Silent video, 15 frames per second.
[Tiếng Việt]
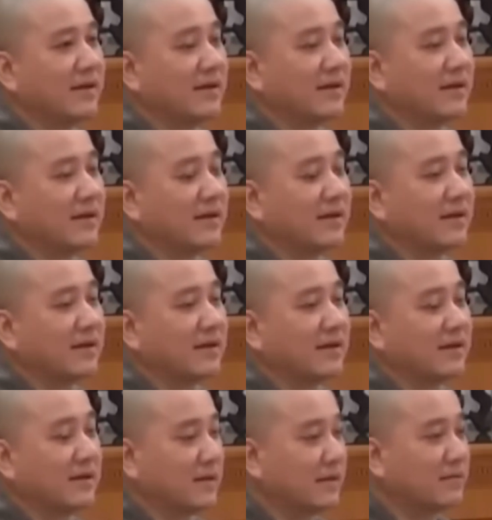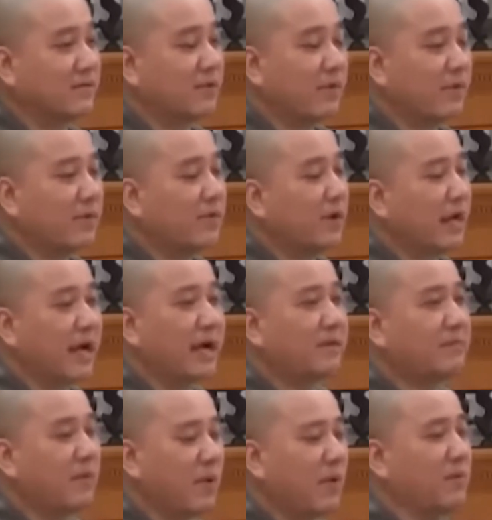À, chữ vu
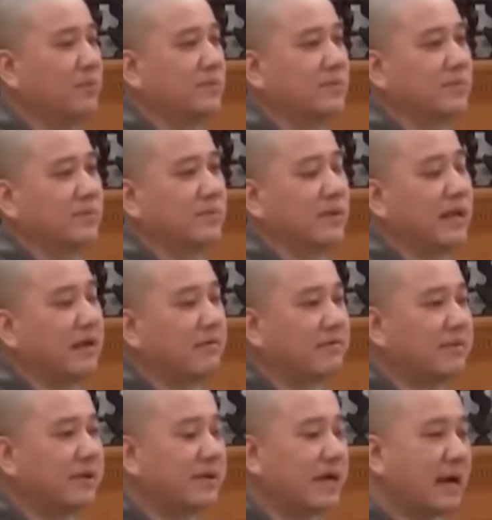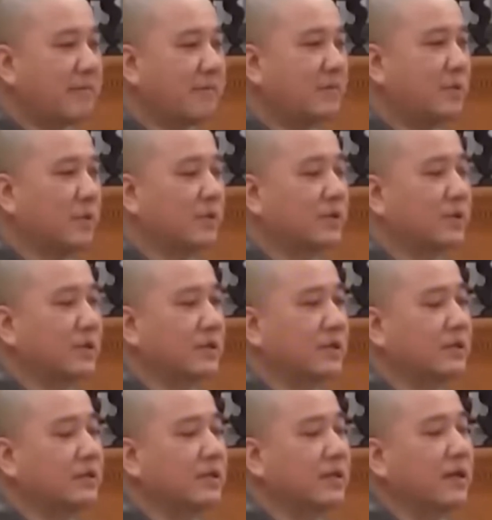lan bồn là phiên âm của
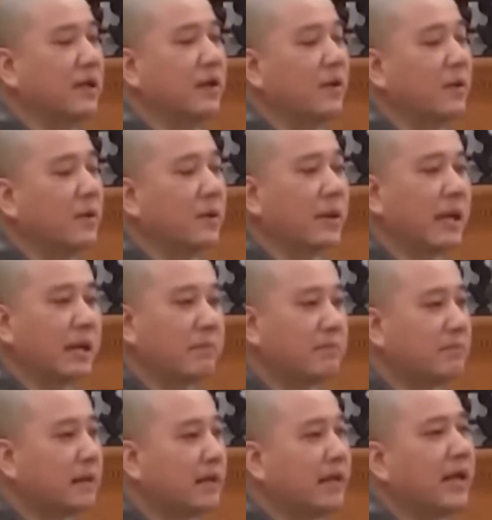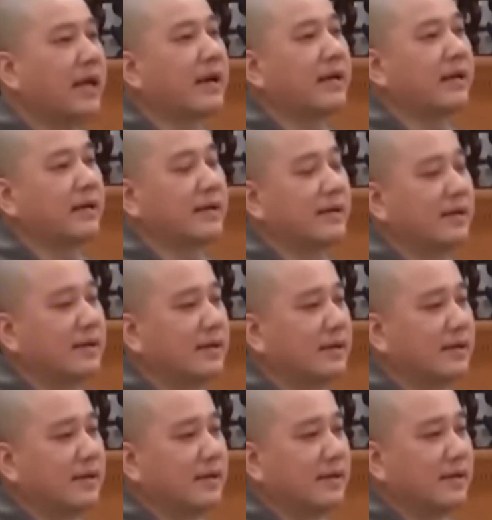chữ olambana
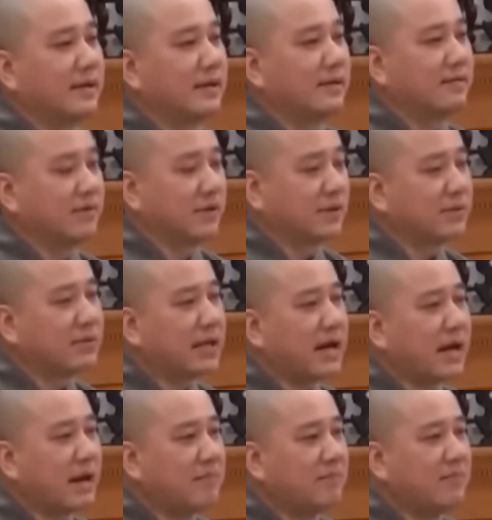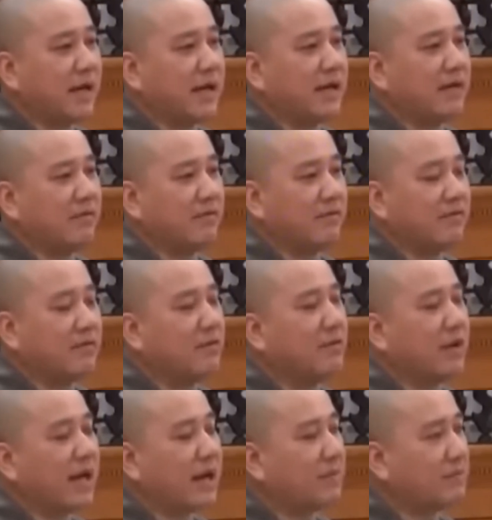và chúng ta âm lại là
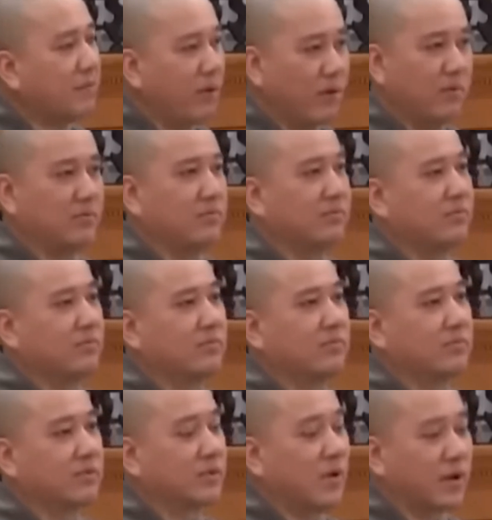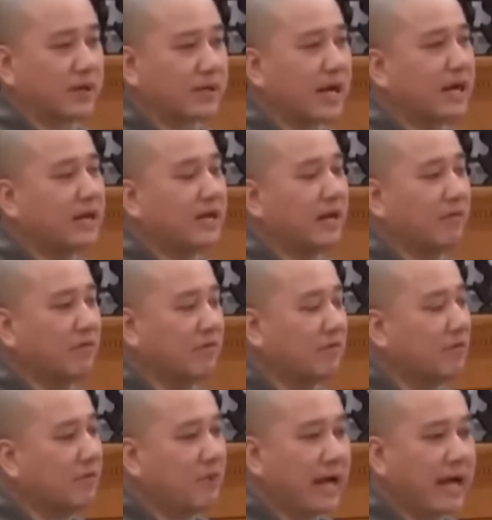vu lan bồn gọi tắt là
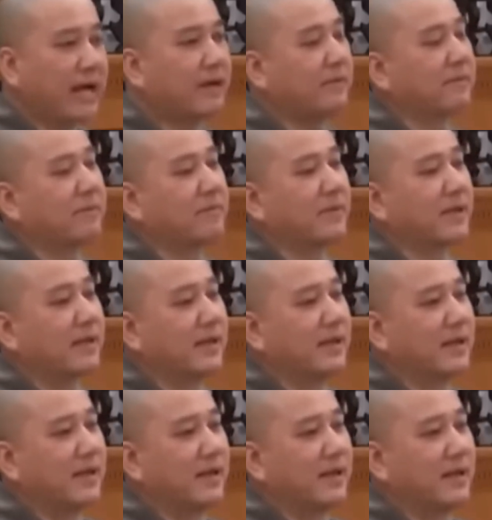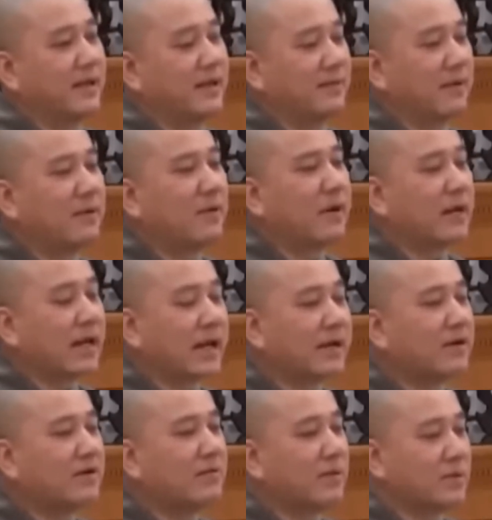vu lan thì pháp hòa
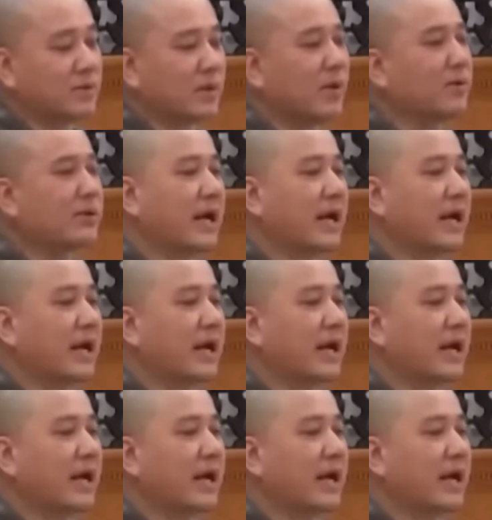thấy có một số